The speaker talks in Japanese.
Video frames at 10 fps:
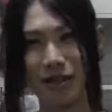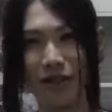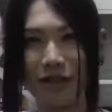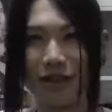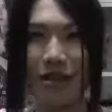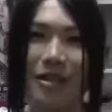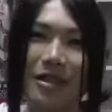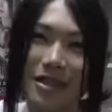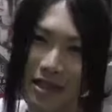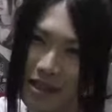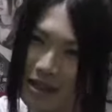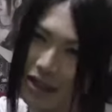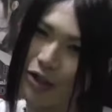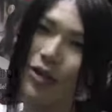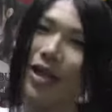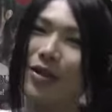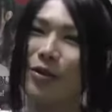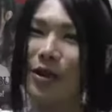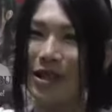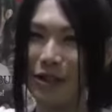曲きっとかっ
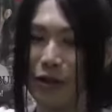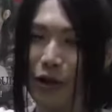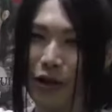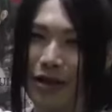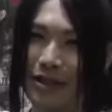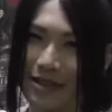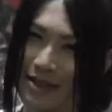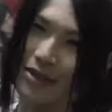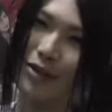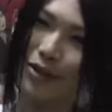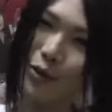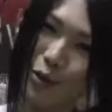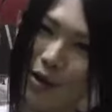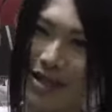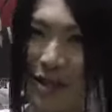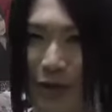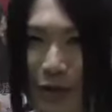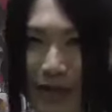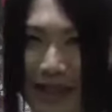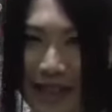こいいと思わせる
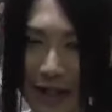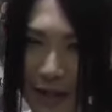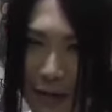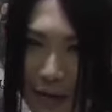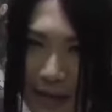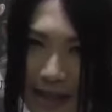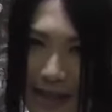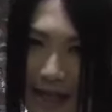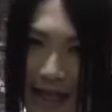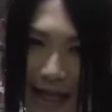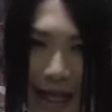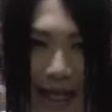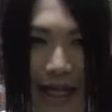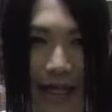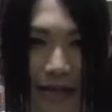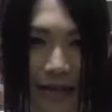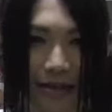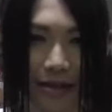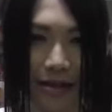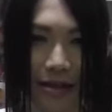ことができると思いますねはい
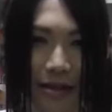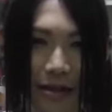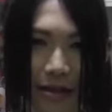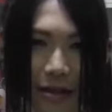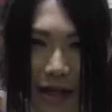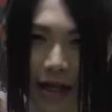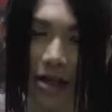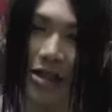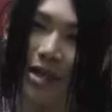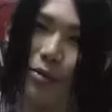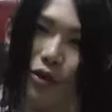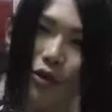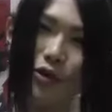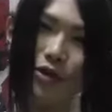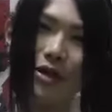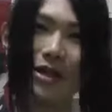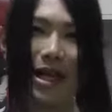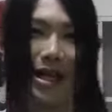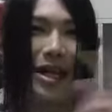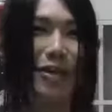ねしかも
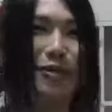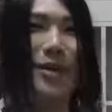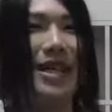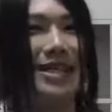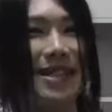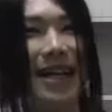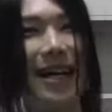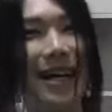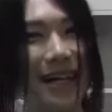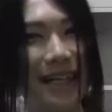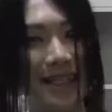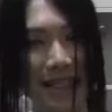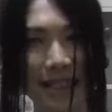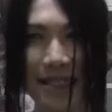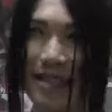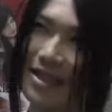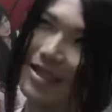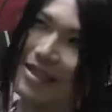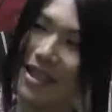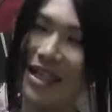高文がさ、
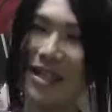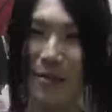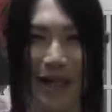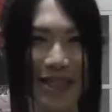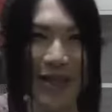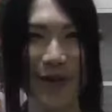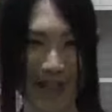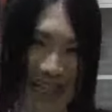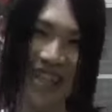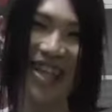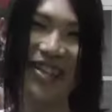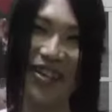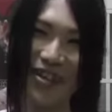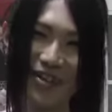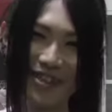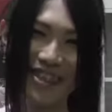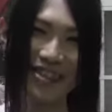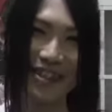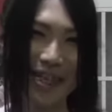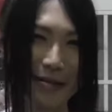うん、最近パソコン買ったのようち
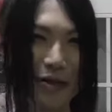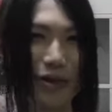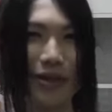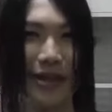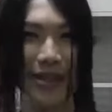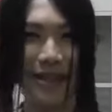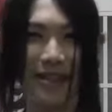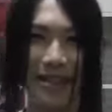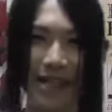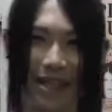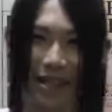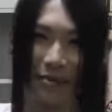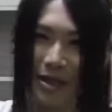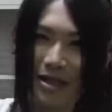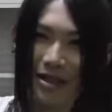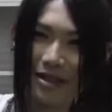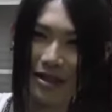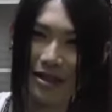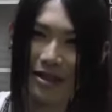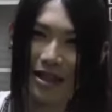の相棒、うん、高文くん
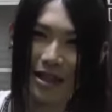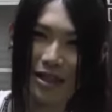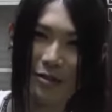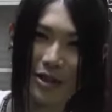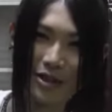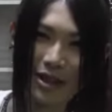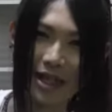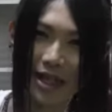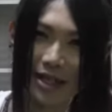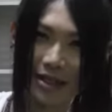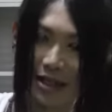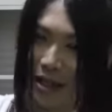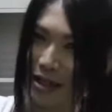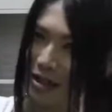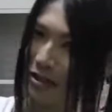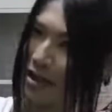高文くんがギタリストの